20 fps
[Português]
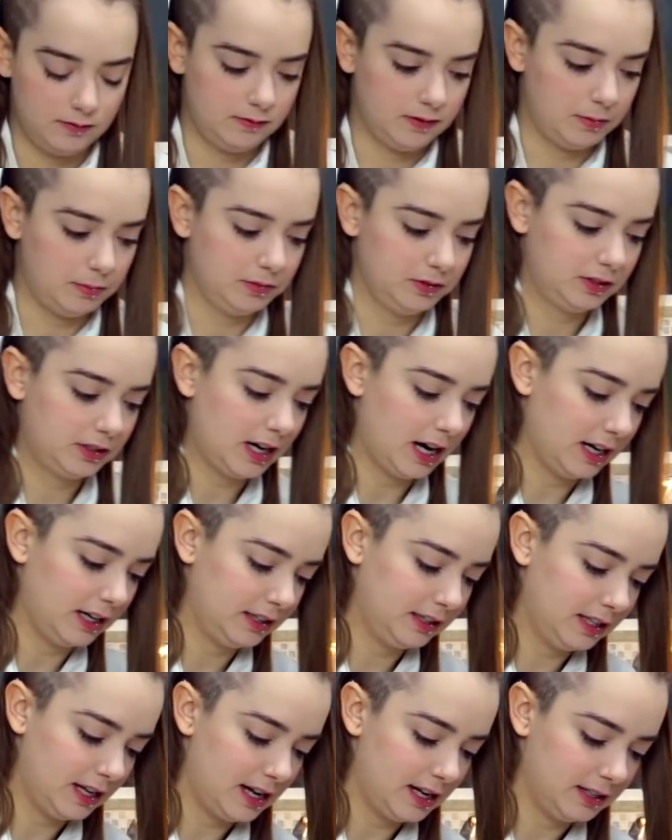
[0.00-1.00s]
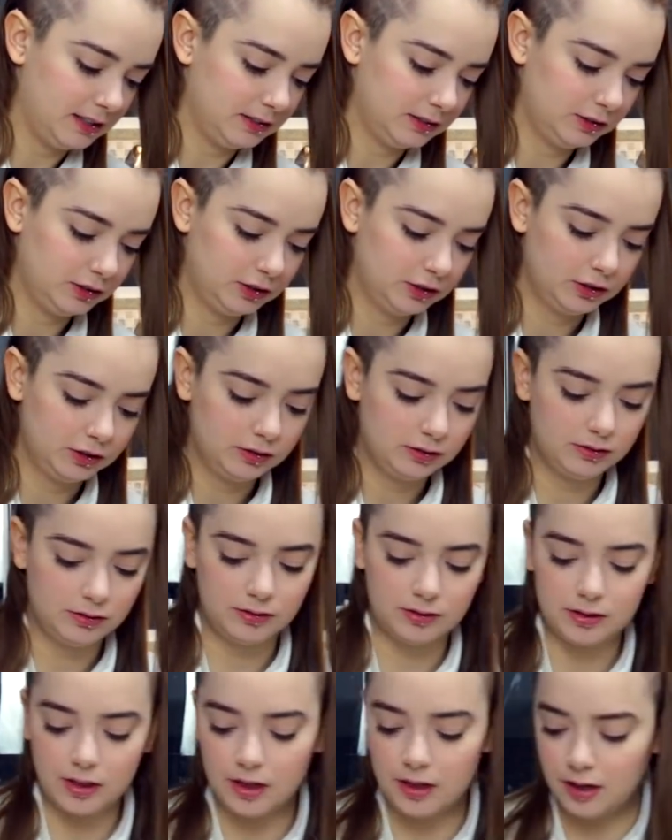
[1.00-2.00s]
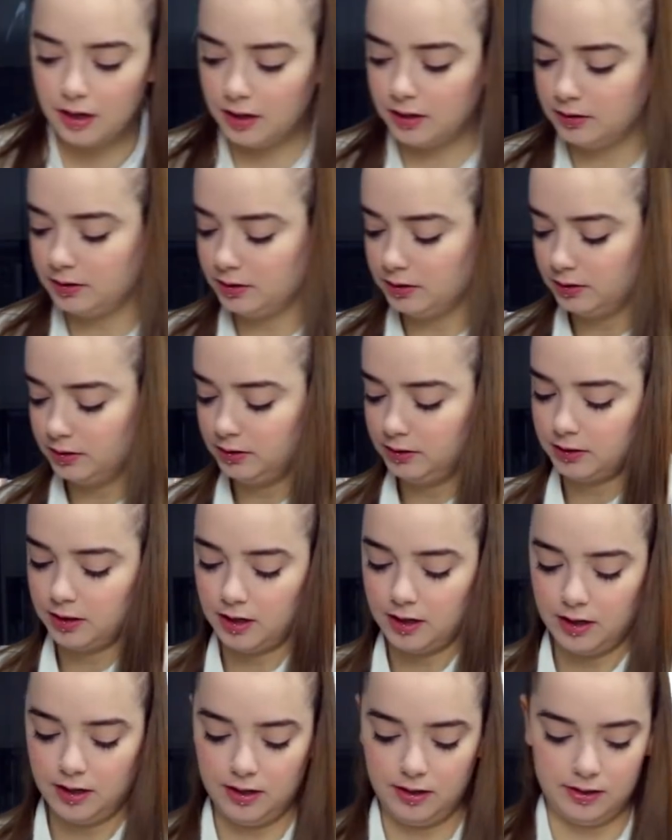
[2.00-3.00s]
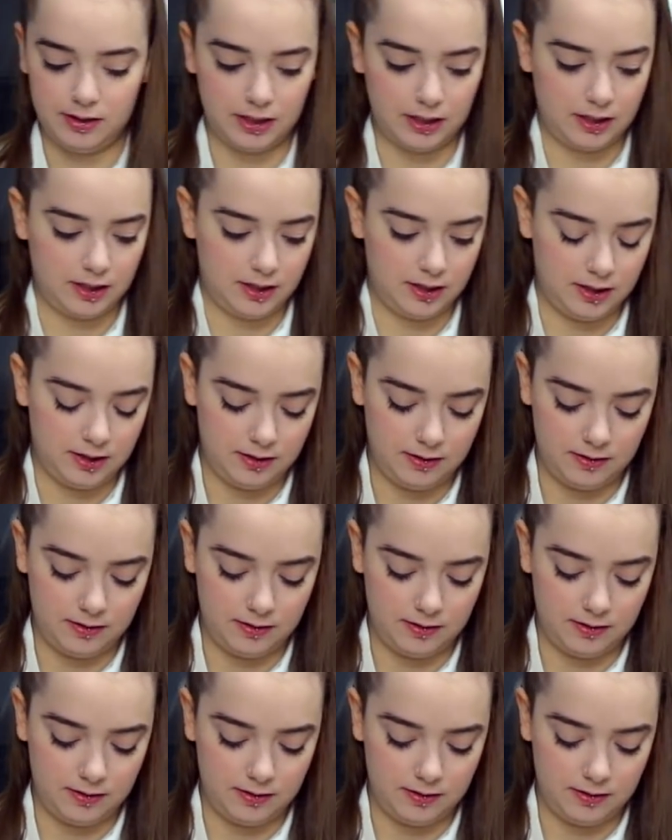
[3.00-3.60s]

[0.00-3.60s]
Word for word: Vamos descartar todos os óleos aqui.